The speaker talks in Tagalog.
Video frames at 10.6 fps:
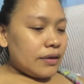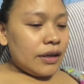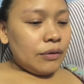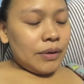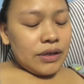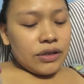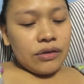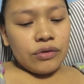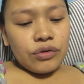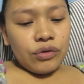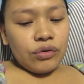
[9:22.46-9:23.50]
Anyways,
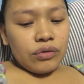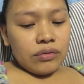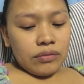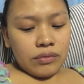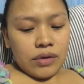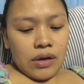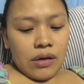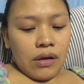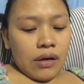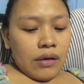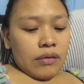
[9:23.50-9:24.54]
so yun.
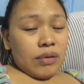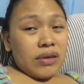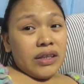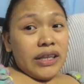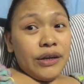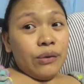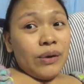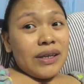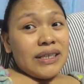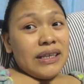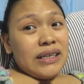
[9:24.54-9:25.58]
Pagdating ko,
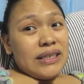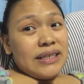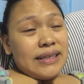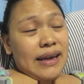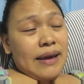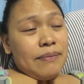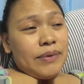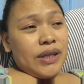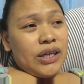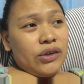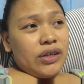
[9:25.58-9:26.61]
gising na si Zeb.
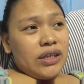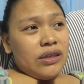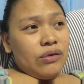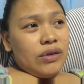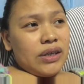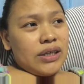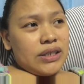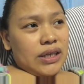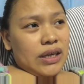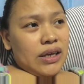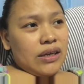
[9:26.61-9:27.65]
3.30 daw
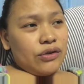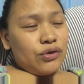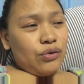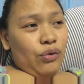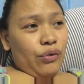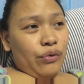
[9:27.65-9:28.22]
nagising. So,